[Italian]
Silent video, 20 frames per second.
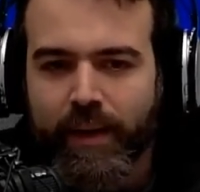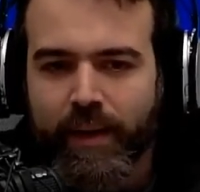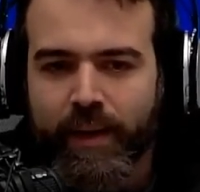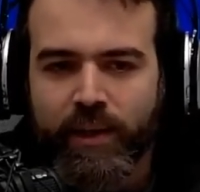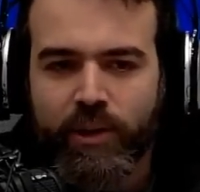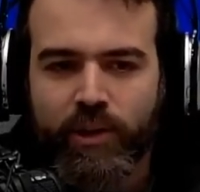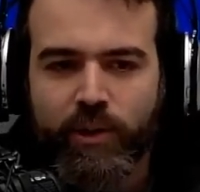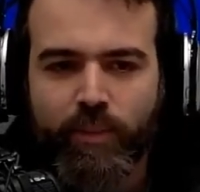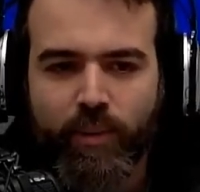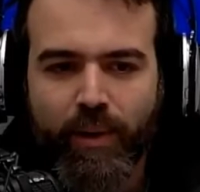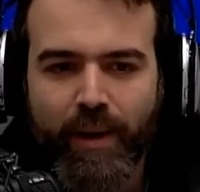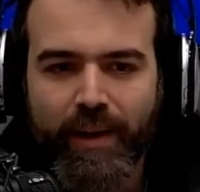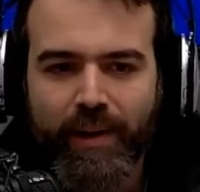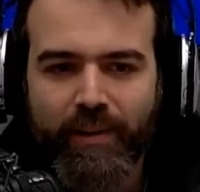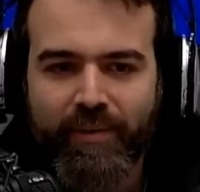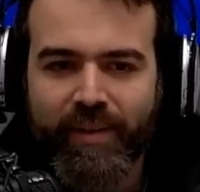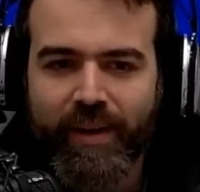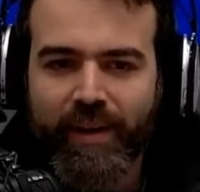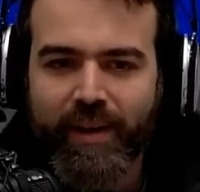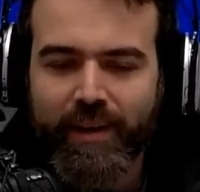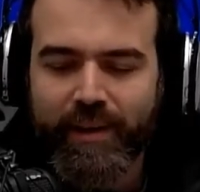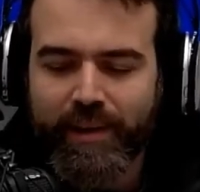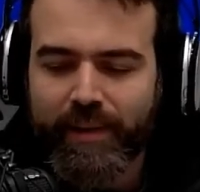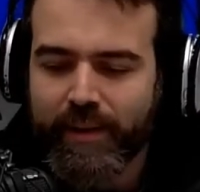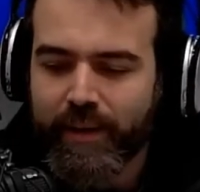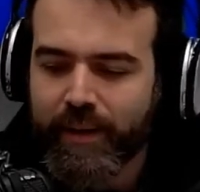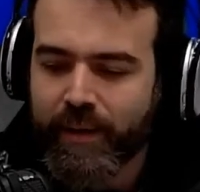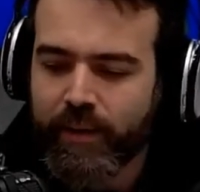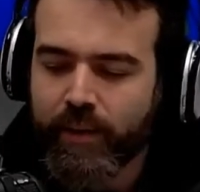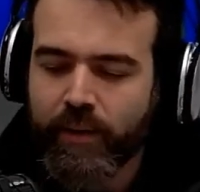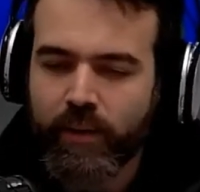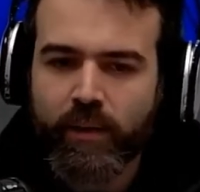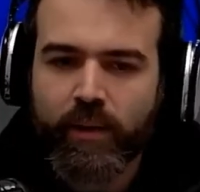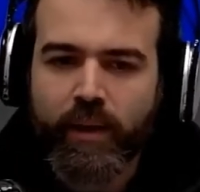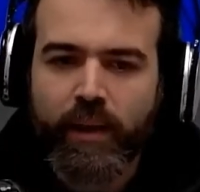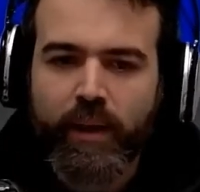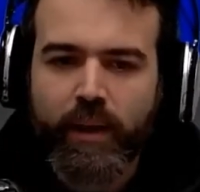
ci può anche far ridere, no?